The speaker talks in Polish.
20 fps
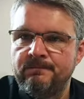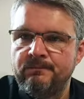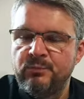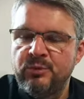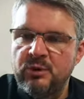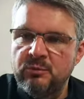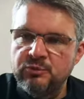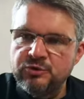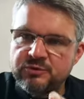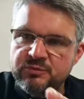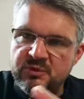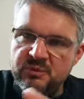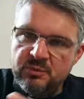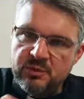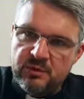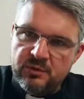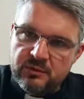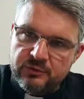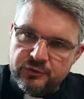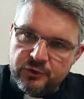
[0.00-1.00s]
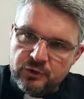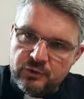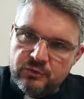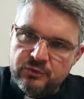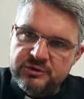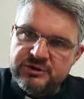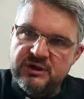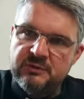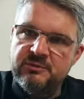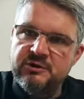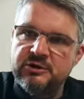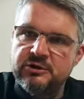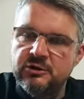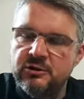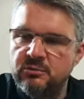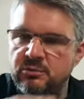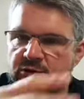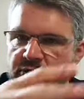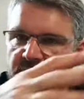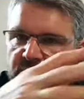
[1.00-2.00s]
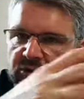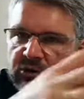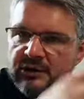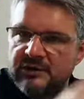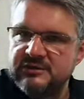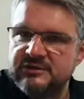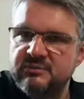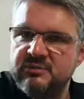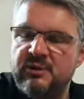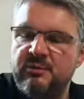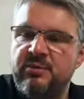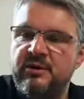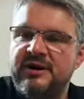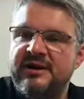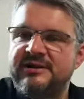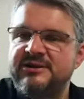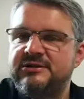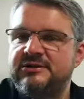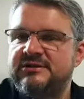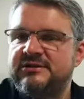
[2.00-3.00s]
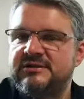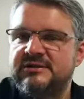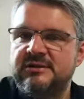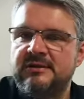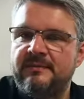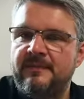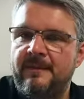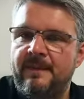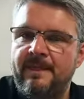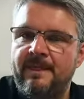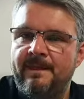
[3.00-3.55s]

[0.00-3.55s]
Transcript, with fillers: Pomóż mi, bo dokucza mi to, bo nie mogę sobie poradzić z tym.